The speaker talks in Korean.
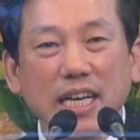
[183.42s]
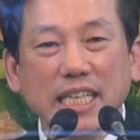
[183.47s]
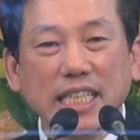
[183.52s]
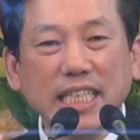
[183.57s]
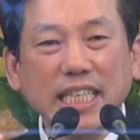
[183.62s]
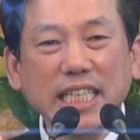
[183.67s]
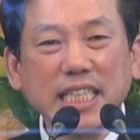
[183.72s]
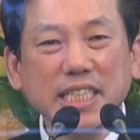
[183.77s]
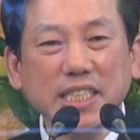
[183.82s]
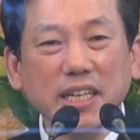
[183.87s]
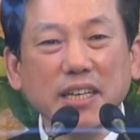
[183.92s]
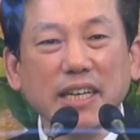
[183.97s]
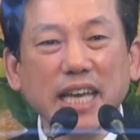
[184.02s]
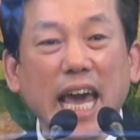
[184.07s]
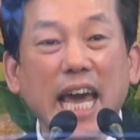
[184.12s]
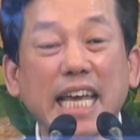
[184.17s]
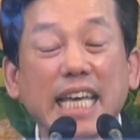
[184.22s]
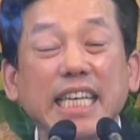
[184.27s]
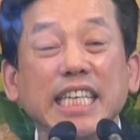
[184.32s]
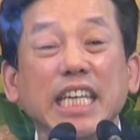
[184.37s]

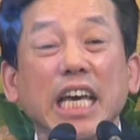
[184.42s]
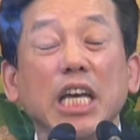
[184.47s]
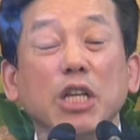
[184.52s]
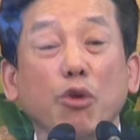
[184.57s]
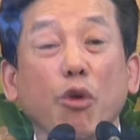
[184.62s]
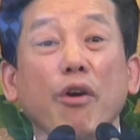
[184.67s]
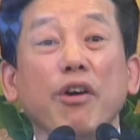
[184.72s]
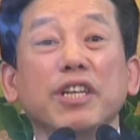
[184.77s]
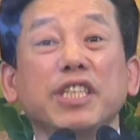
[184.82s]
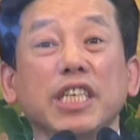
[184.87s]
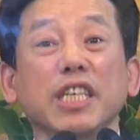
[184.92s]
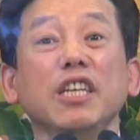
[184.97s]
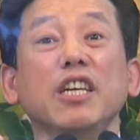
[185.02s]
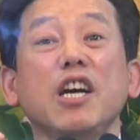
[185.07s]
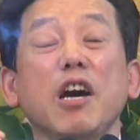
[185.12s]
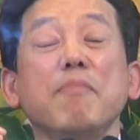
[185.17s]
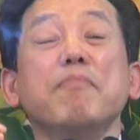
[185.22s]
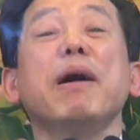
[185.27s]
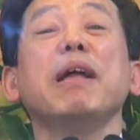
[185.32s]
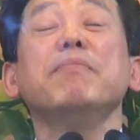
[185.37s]
이성에 이해되어지는
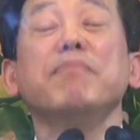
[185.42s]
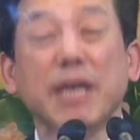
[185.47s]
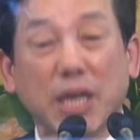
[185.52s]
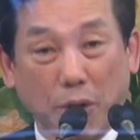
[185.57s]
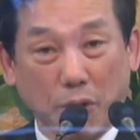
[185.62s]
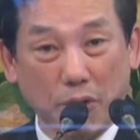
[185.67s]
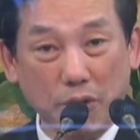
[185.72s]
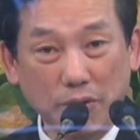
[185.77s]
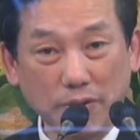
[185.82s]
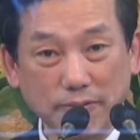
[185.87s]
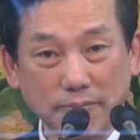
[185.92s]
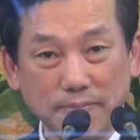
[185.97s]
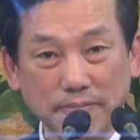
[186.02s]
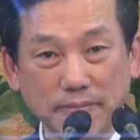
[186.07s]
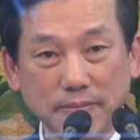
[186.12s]
것만 믿고